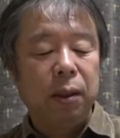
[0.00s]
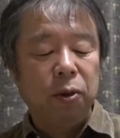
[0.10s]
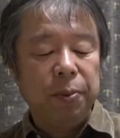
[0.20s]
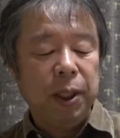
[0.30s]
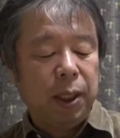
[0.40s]

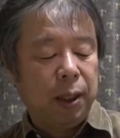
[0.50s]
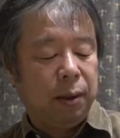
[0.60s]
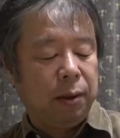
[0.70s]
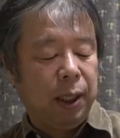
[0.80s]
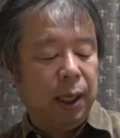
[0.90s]

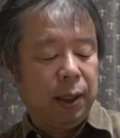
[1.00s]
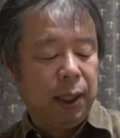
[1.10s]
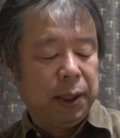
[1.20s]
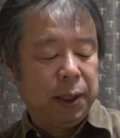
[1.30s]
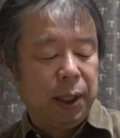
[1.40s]
トミーテックが
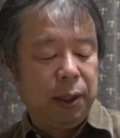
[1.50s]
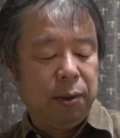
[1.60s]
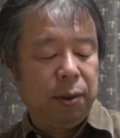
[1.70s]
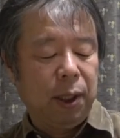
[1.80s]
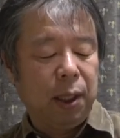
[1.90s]
出してい
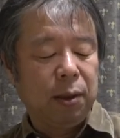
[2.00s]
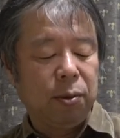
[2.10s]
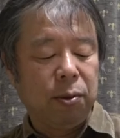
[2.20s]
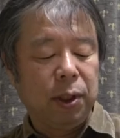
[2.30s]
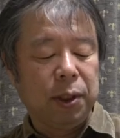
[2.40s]
る関
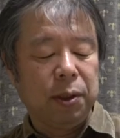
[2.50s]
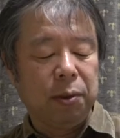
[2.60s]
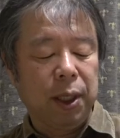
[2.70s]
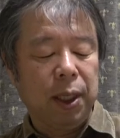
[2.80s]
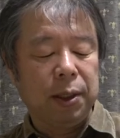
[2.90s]
東鉄
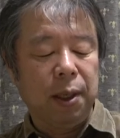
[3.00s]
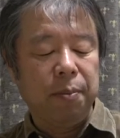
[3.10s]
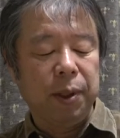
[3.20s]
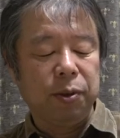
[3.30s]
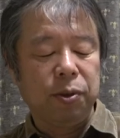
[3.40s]
道キハ
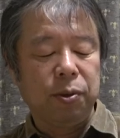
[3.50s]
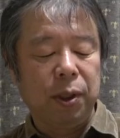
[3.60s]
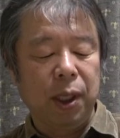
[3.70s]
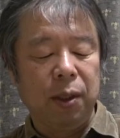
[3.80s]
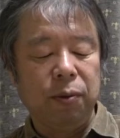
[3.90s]
310
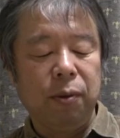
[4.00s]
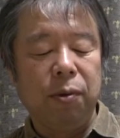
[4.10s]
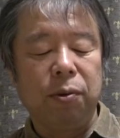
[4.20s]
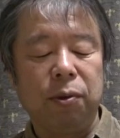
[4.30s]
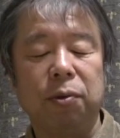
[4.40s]
系復
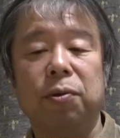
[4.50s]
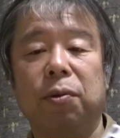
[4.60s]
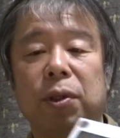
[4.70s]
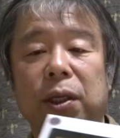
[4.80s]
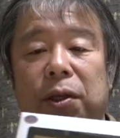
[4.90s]
刻塗装
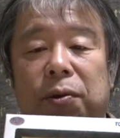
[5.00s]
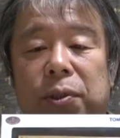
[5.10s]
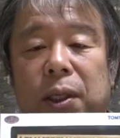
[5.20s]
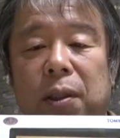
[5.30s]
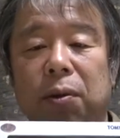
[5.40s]
2両
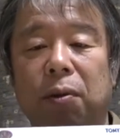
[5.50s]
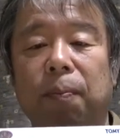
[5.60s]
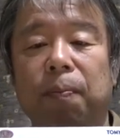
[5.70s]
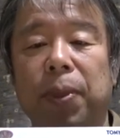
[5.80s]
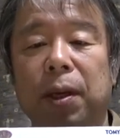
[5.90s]
セット
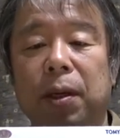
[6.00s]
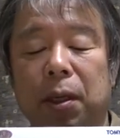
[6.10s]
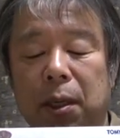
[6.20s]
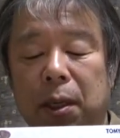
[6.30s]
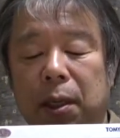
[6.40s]

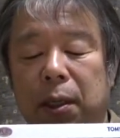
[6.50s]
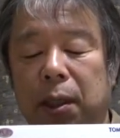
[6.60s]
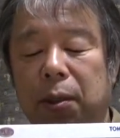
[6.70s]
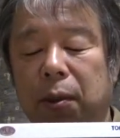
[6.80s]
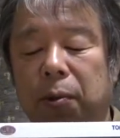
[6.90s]

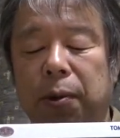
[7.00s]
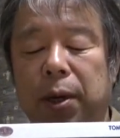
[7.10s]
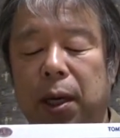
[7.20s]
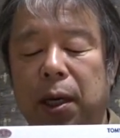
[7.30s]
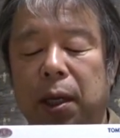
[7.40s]
なのでこれ
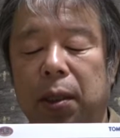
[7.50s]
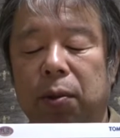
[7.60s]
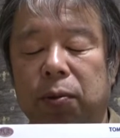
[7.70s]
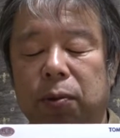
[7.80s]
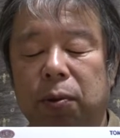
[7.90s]
は、えー
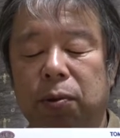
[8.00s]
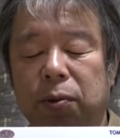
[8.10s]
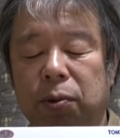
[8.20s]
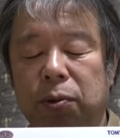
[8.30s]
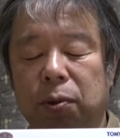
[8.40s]
と、復
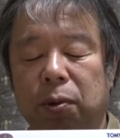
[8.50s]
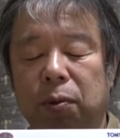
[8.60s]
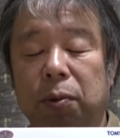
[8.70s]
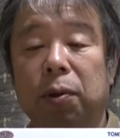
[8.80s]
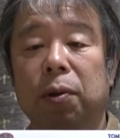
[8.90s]
刻塗装
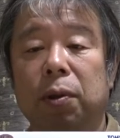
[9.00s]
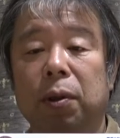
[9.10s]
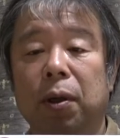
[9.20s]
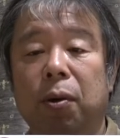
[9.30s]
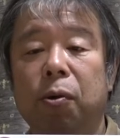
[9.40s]
を
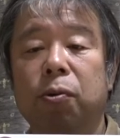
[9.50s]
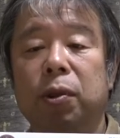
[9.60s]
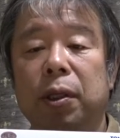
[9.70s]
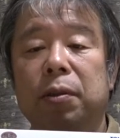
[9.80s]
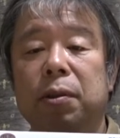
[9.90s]
国
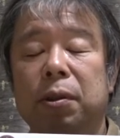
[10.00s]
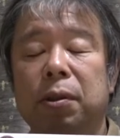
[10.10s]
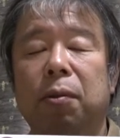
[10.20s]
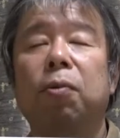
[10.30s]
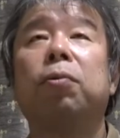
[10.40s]

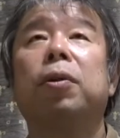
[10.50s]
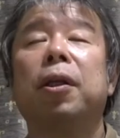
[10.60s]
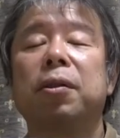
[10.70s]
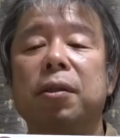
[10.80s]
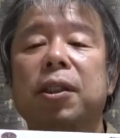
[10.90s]
鉄国
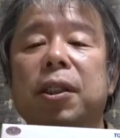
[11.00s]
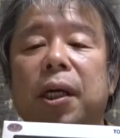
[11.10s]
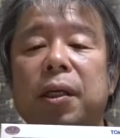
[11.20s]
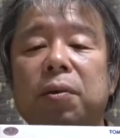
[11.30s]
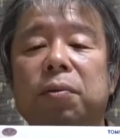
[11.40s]
鉄時
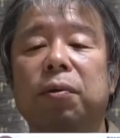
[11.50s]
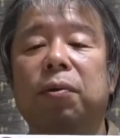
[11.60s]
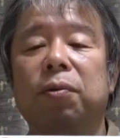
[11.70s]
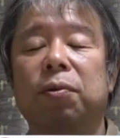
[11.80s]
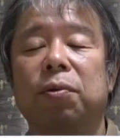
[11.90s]
代の復
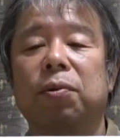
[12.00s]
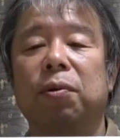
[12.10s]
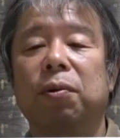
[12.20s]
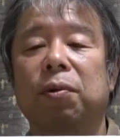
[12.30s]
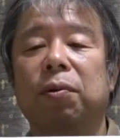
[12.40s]
刻塗装
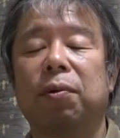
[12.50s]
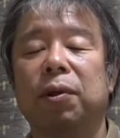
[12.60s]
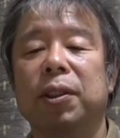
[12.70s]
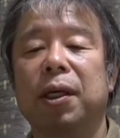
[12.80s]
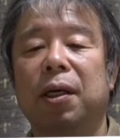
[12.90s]
を
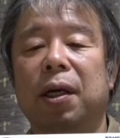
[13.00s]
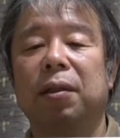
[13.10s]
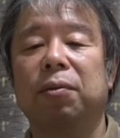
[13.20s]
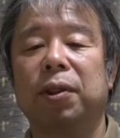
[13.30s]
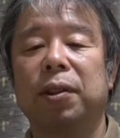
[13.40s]
施した
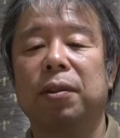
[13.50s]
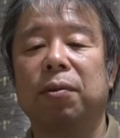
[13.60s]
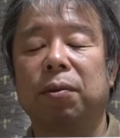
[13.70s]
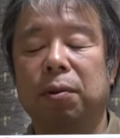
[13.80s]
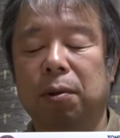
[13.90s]
関東鉄
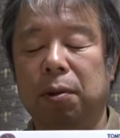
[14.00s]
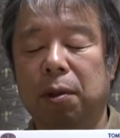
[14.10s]
道の、